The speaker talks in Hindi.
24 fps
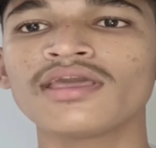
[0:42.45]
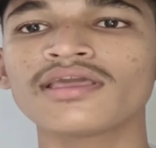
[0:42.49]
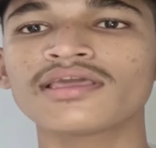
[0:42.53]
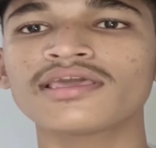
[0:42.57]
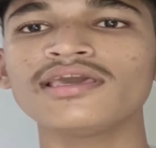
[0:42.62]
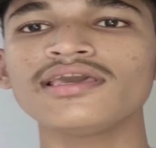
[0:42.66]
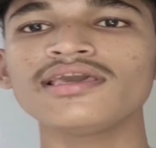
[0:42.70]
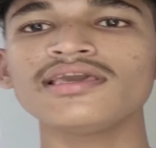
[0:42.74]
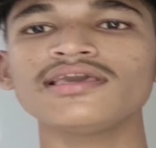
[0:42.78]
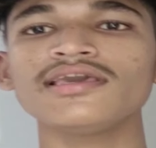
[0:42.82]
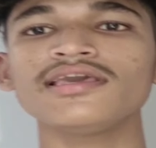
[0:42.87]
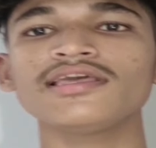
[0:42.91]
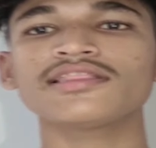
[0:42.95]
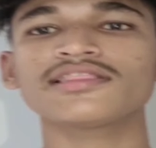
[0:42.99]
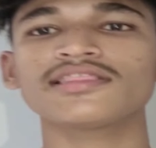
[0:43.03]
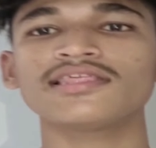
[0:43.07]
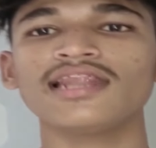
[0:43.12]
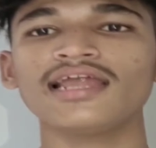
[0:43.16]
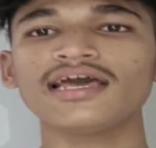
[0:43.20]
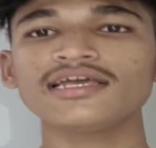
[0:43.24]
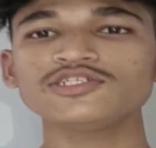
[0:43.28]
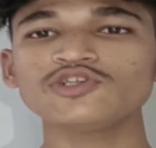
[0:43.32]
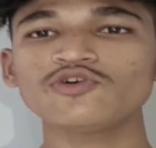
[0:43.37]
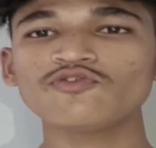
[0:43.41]
कि
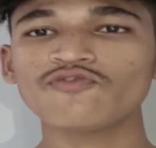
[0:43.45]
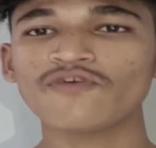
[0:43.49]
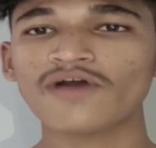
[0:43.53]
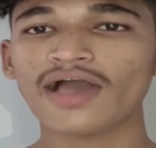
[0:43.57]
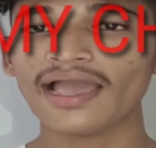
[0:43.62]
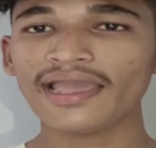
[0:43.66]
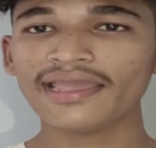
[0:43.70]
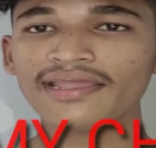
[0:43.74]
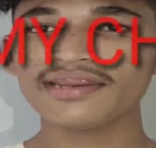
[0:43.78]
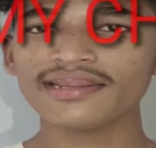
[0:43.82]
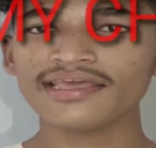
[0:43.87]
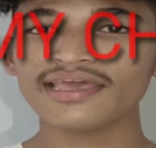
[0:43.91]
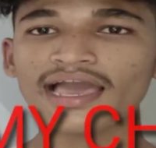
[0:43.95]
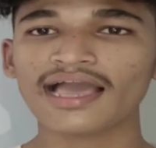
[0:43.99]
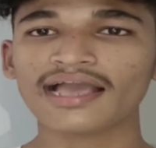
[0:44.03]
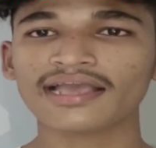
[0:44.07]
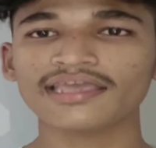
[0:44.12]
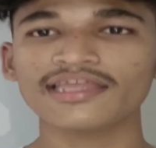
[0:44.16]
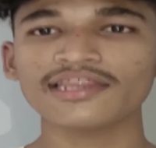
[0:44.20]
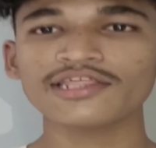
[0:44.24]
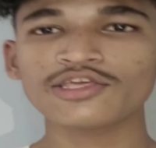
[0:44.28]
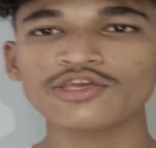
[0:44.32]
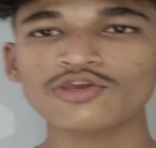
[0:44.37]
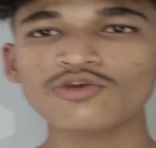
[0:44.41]
इतना जो फाइन है
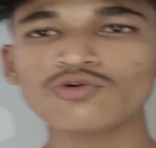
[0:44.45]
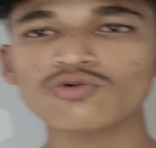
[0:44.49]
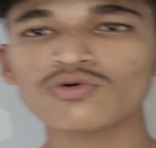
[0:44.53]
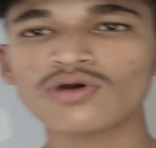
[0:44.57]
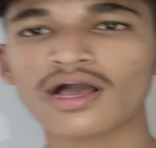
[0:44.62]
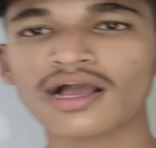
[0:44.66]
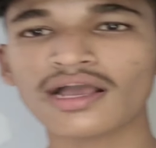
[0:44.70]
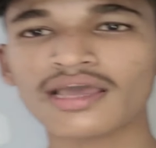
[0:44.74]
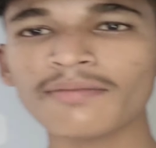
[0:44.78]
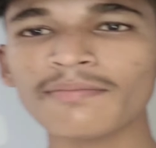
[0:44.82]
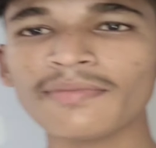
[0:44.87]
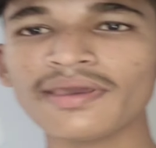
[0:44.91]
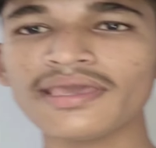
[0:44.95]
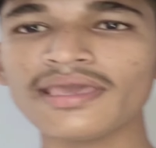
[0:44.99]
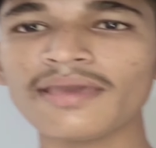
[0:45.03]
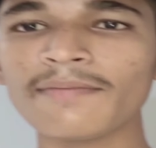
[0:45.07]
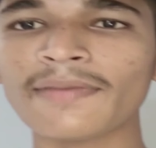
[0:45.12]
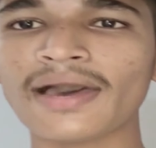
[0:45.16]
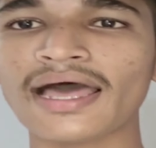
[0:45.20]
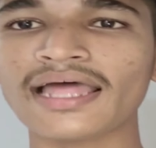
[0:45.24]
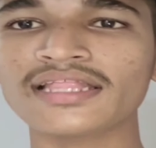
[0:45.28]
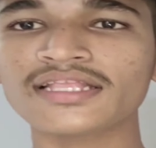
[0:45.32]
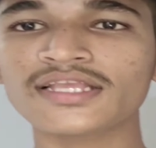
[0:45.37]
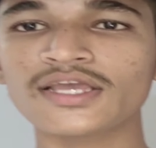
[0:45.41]
आखिर क्यों अगर मैं ये
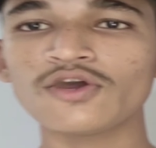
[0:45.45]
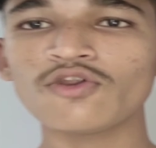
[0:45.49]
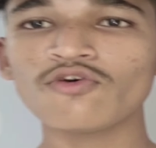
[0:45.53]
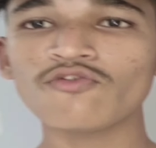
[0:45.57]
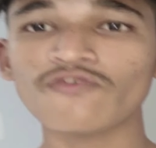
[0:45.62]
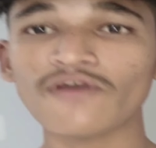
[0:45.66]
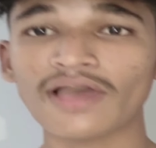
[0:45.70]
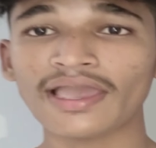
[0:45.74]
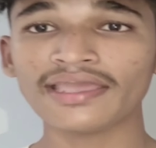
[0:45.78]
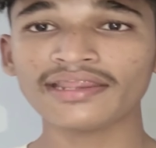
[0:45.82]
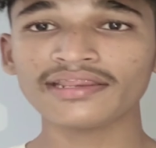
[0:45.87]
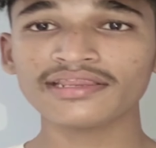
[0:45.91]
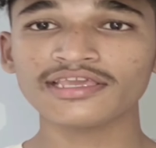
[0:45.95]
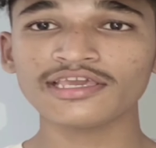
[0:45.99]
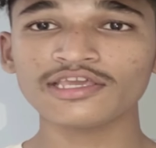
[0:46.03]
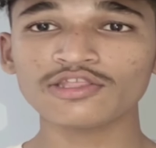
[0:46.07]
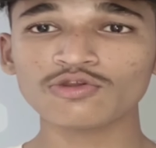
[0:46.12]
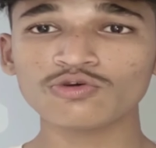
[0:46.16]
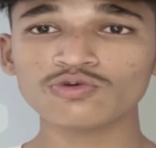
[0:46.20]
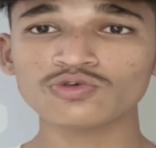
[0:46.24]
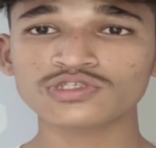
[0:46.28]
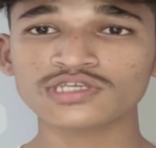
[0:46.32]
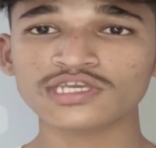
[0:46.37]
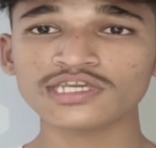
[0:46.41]
बात करूँ फाइन की
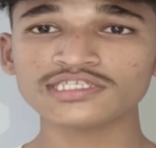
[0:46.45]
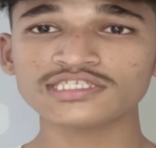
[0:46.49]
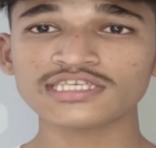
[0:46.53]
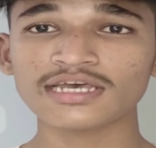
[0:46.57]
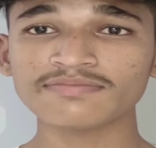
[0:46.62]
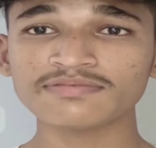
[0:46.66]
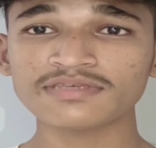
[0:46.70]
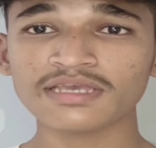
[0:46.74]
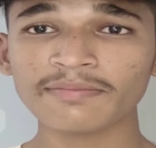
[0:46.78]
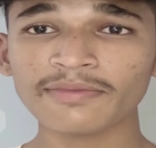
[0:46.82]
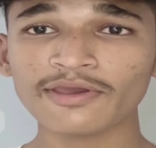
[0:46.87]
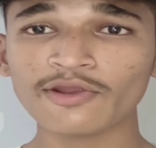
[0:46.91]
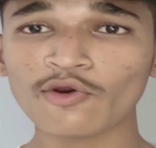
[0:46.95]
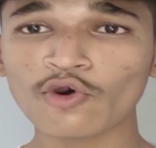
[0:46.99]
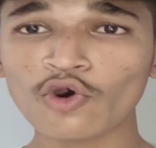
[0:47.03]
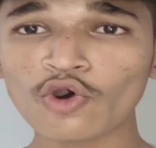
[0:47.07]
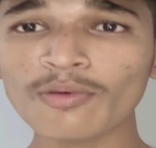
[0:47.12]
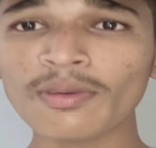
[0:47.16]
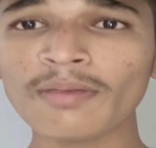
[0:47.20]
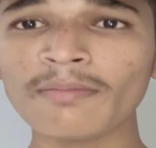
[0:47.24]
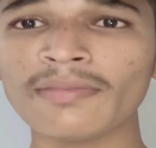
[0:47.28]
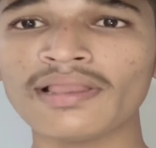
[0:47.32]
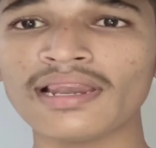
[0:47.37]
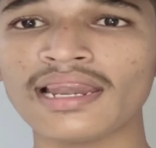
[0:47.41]
तो उसके हिसाब से हमें रोड
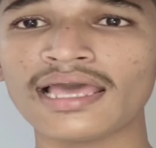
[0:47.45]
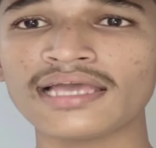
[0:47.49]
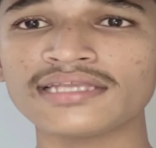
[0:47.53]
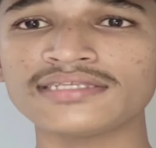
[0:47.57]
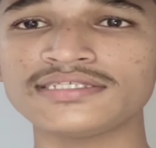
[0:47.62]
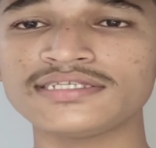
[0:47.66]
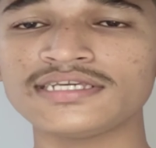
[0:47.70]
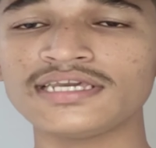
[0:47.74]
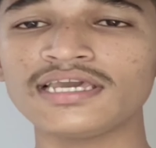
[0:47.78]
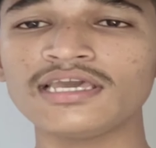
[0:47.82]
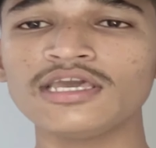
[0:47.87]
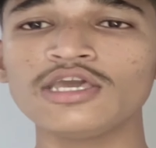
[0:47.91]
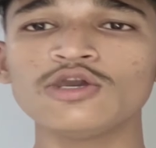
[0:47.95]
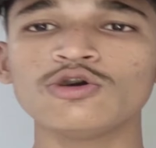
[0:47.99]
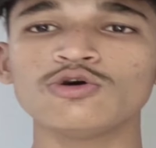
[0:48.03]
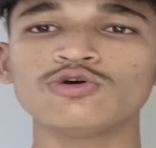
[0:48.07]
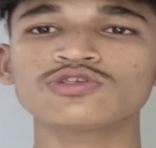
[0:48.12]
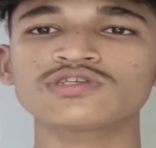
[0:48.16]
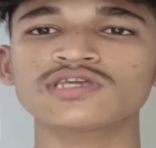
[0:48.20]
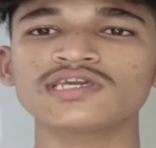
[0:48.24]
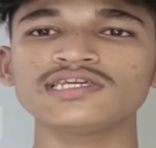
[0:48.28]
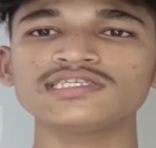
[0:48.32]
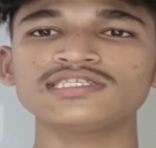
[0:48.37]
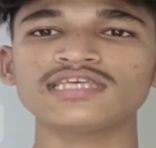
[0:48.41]
भी मिलना चाहिए
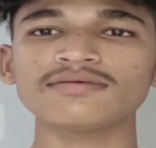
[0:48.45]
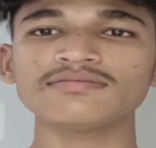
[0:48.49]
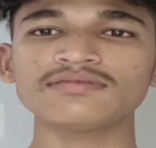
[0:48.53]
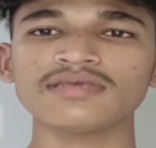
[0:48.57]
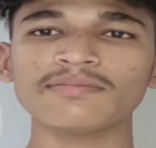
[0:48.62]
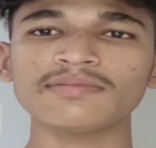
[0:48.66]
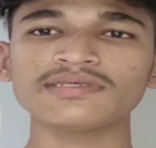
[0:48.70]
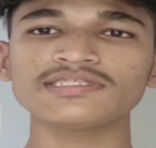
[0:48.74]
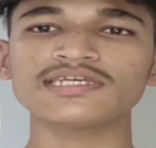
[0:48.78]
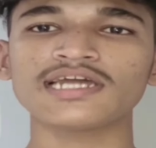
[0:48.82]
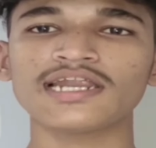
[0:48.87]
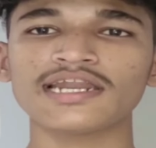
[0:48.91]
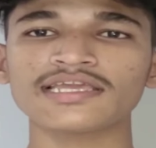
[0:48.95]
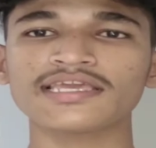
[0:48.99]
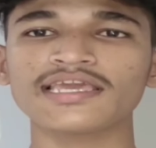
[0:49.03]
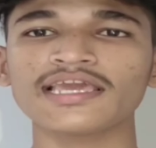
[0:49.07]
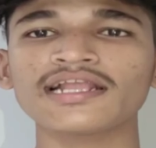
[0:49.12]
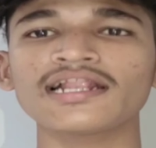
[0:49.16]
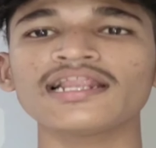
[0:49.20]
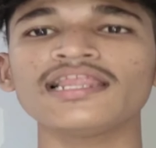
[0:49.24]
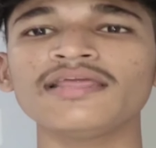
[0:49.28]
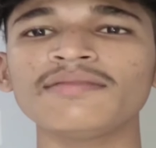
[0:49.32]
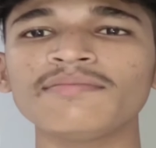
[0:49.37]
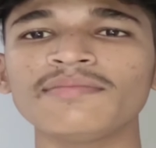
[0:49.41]
उसके हिसाब से हमें
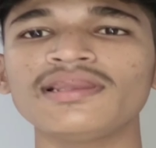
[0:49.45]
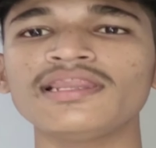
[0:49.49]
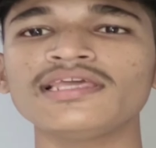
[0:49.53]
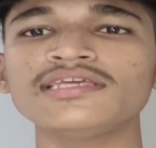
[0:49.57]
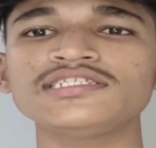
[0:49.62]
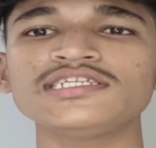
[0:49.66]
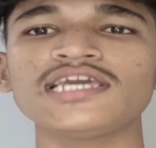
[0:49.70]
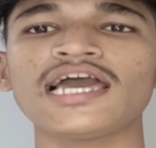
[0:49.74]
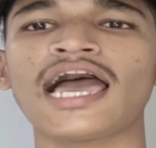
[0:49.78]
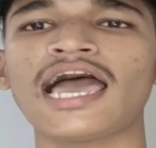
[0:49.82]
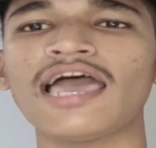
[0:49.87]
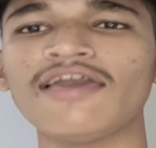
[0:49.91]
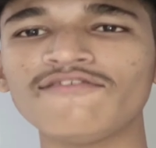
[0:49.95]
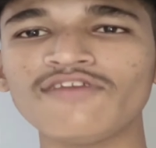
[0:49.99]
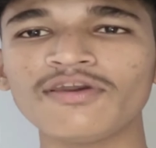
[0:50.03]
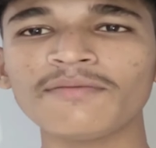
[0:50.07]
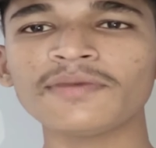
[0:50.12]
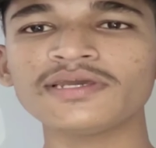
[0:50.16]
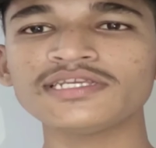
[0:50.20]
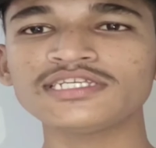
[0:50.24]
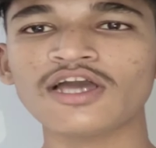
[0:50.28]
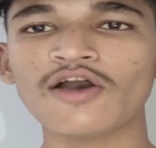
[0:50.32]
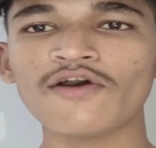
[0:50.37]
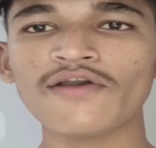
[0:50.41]
सड़कें क्लीन मिलनी चाहिए हाईवे
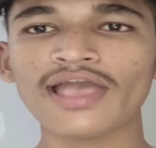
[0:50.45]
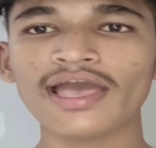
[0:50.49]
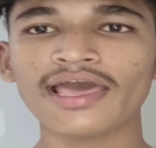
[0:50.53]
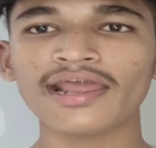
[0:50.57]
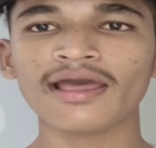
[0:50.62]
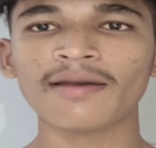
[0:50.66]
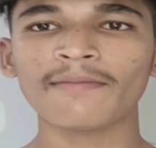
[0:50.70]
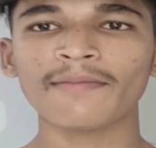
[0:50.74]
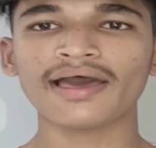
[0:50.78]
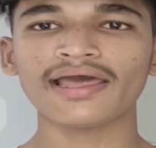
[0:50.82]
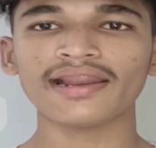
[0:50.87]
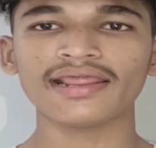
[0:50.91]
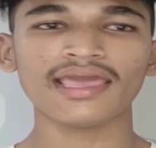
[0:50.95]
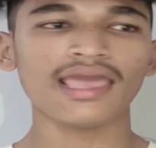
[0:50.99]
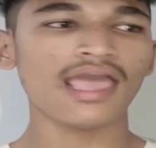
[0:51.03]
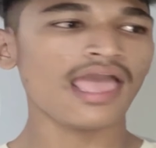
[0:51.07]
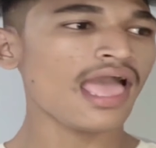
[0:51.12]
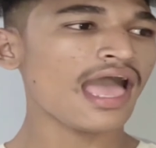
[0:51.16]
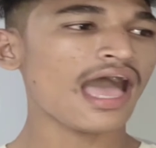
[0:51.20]
में जाओ यार हमारे